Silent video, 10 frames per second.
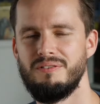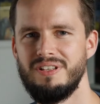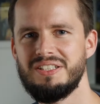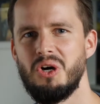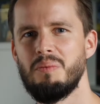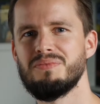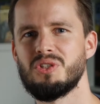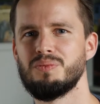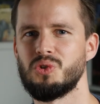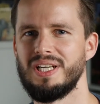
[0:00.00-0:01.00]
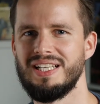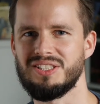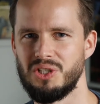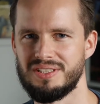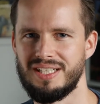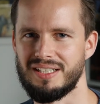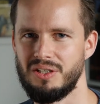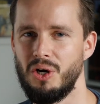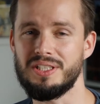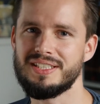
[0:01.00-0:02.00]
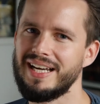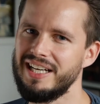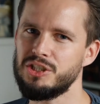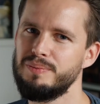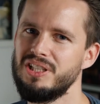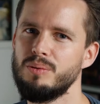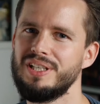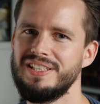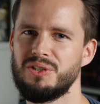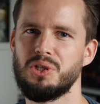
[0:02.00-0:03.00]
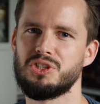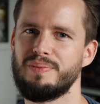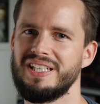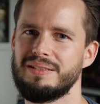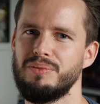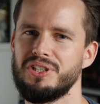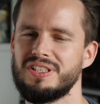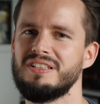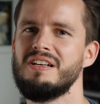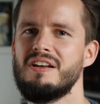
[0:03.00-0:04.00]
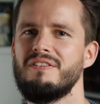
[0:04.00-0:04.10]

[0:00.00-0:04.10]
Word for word: Willkommen zum Trailer Sonntag. Heute drei Spiele, über die ich kurz sprechen möchte.